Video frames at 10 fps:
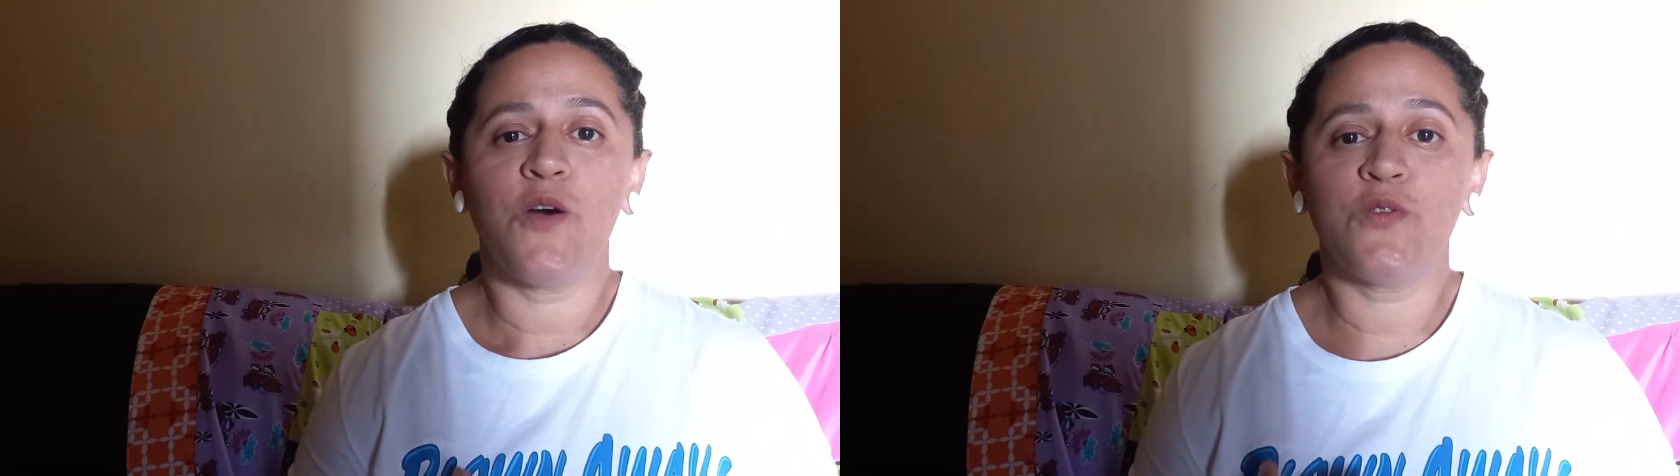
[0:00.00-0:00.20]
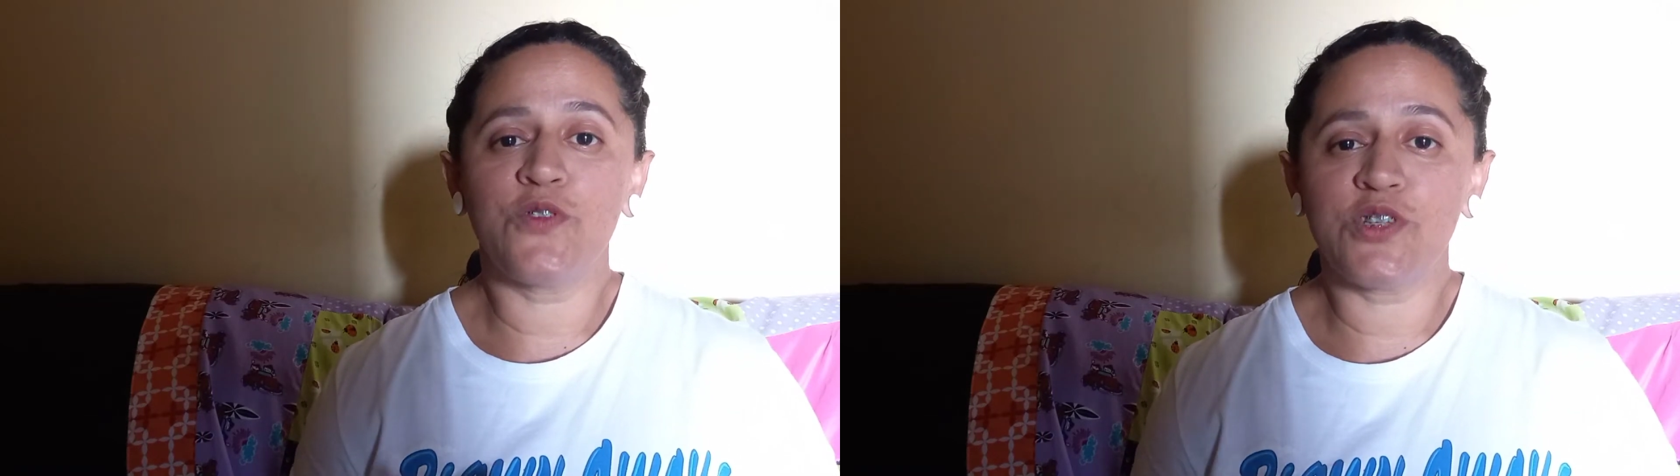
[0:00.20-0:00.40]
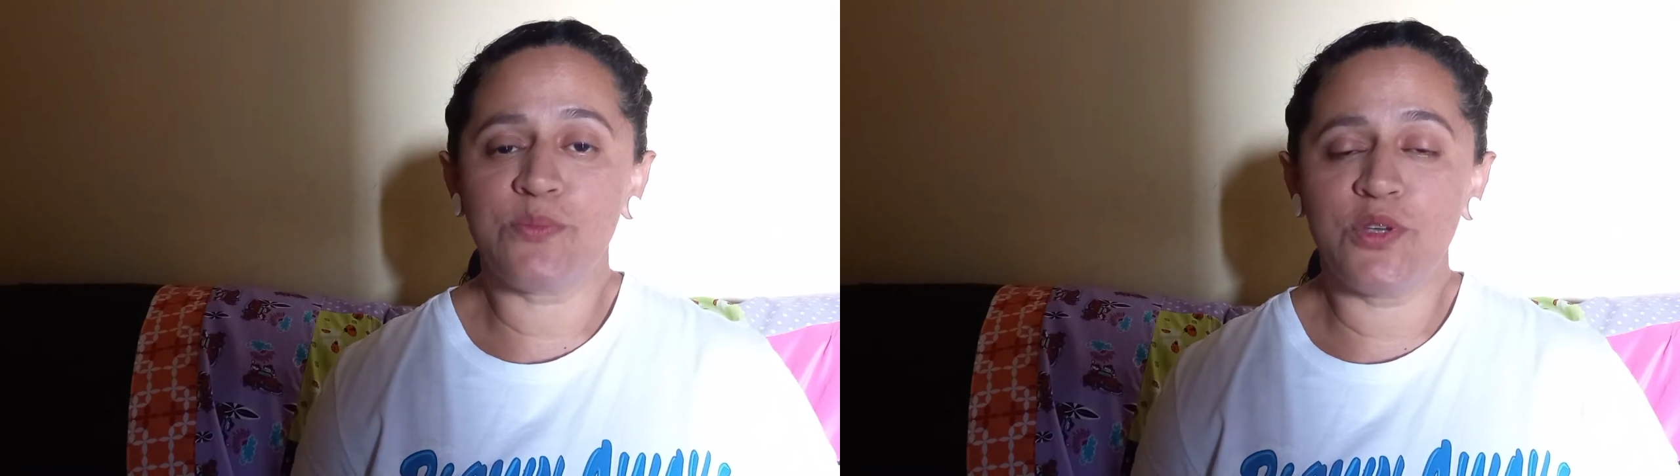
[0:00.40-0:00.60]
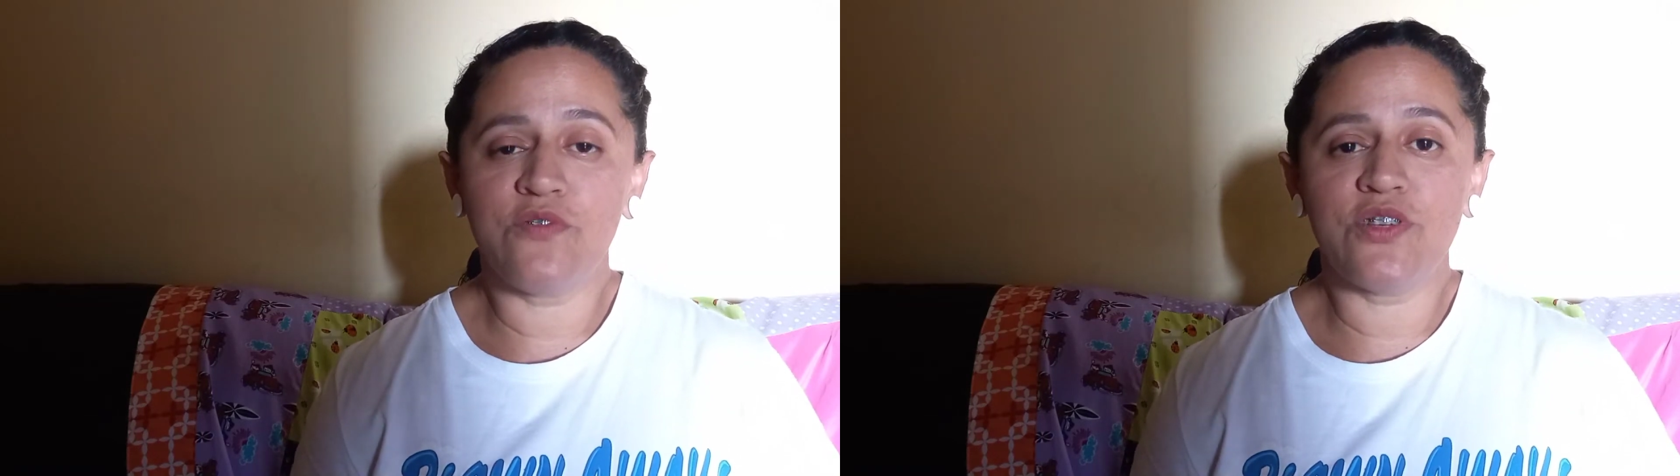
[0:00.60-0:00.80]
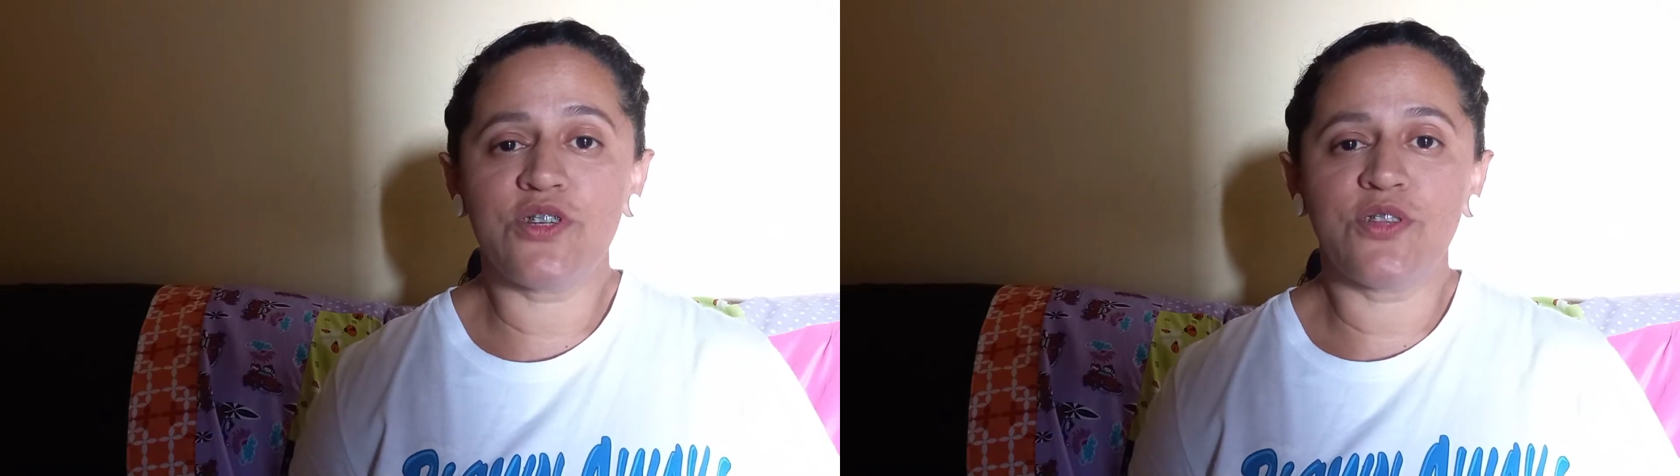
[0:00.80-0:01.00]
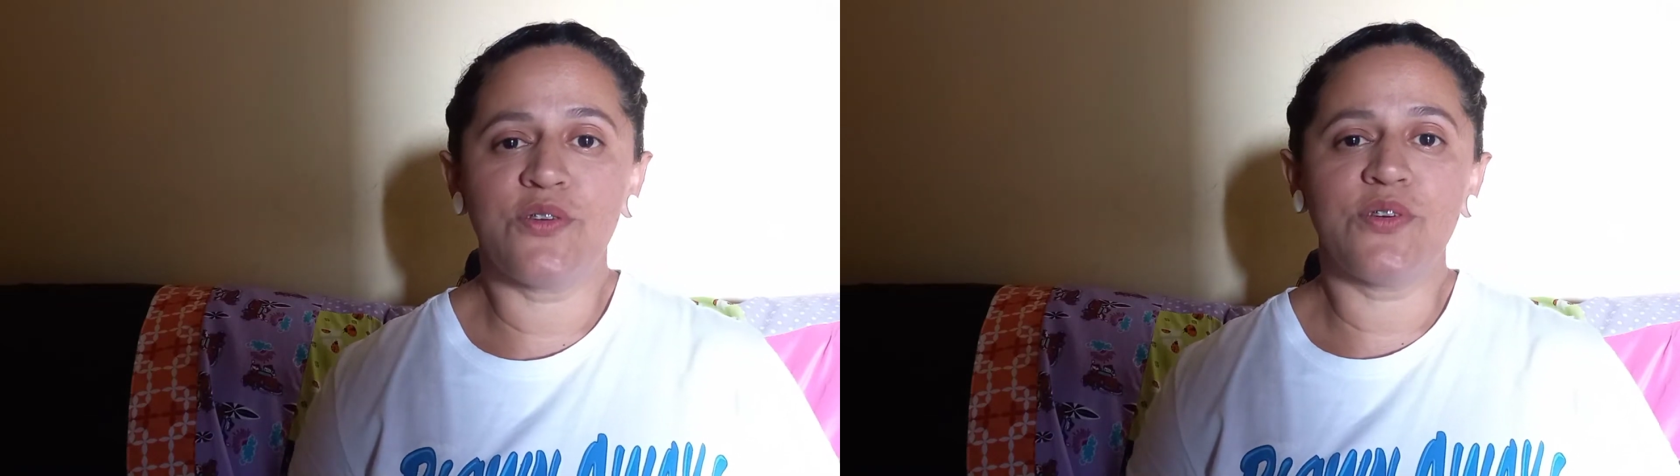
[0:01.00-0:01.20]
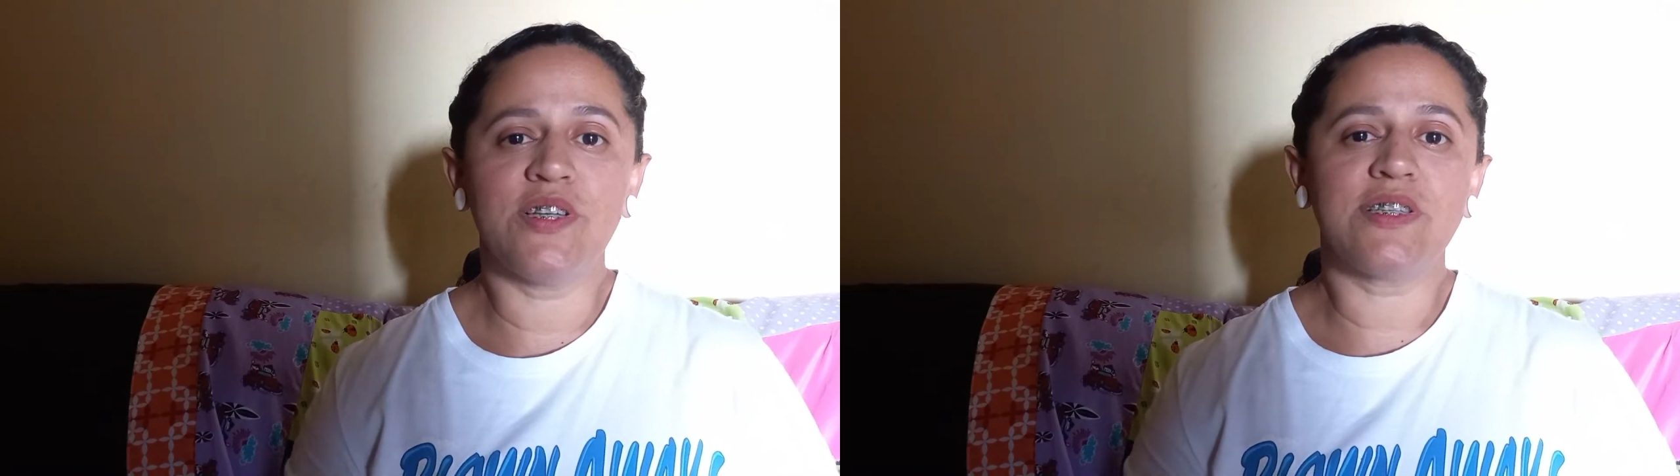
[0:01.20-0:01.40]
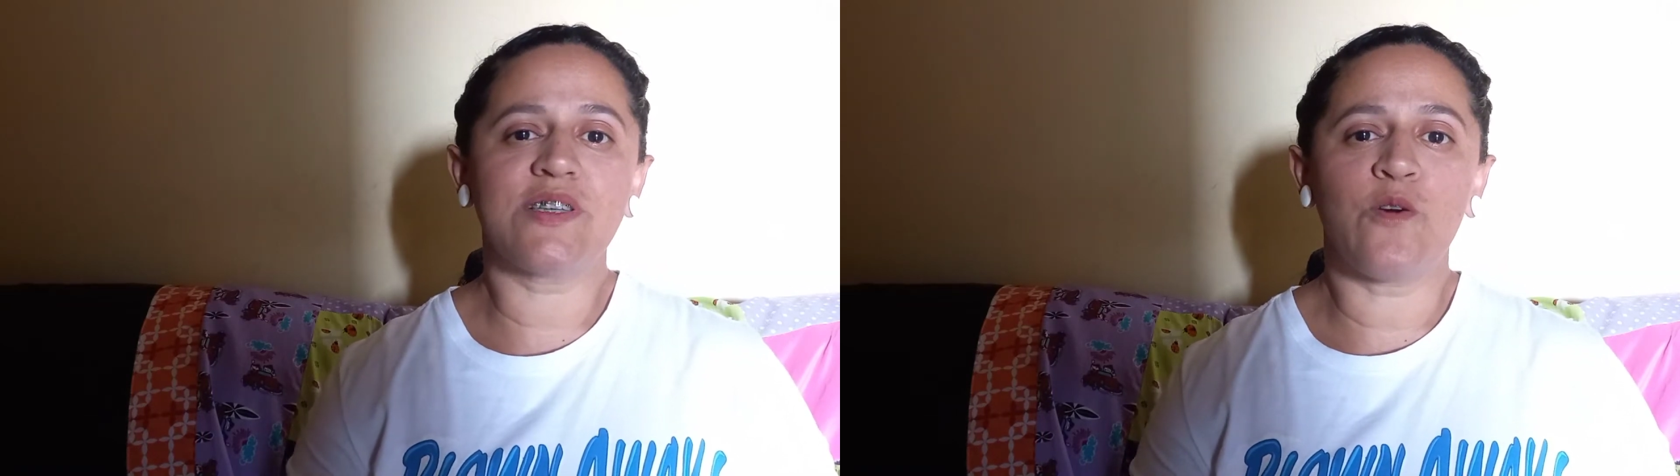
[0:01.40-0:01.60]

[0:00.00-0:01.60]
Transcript: um 2022